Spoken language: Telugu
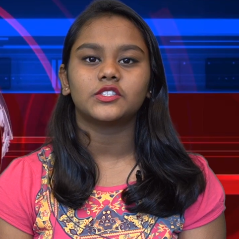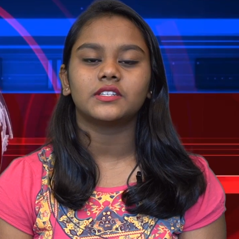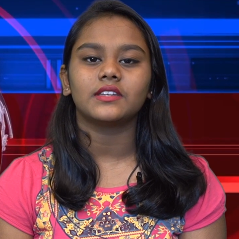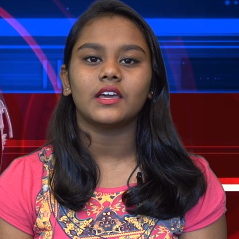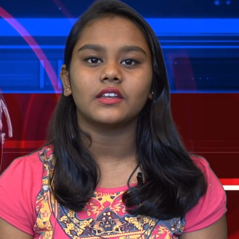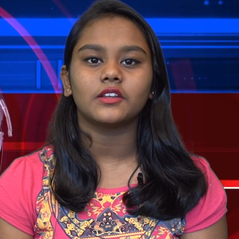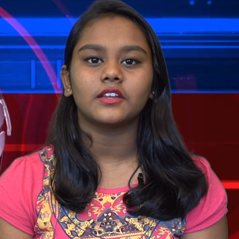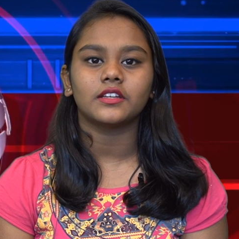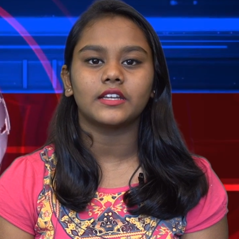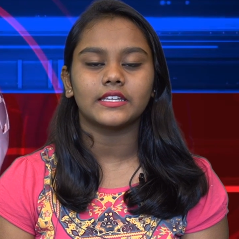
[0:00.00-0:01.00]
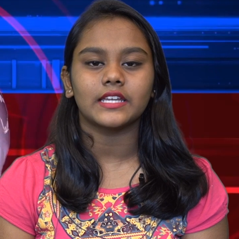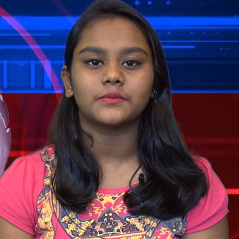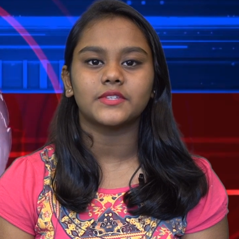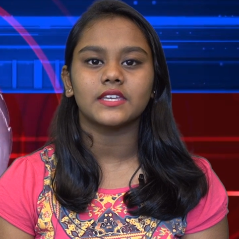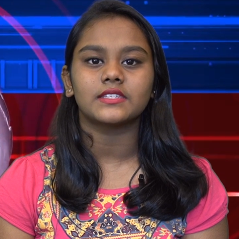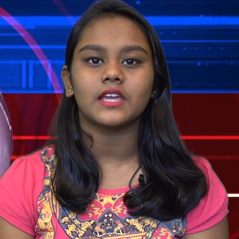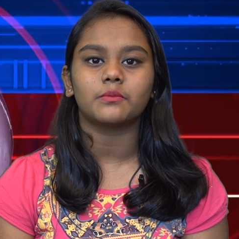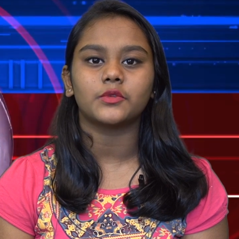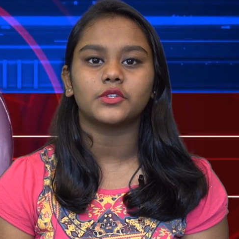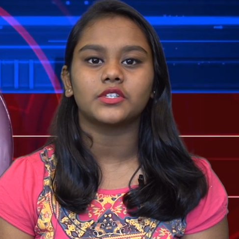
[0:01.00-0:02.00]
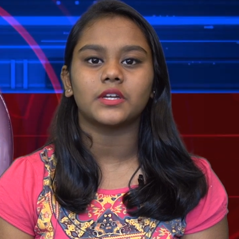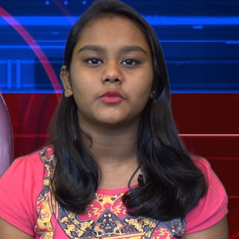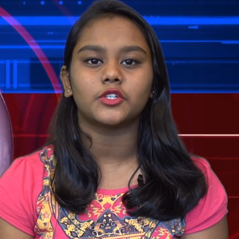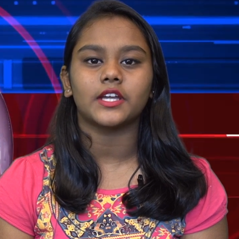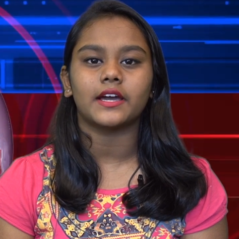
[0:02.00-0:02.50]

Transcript: చిన్నారులను కిడ్నాప్ చేసి అమ్ముతున్న ముఠా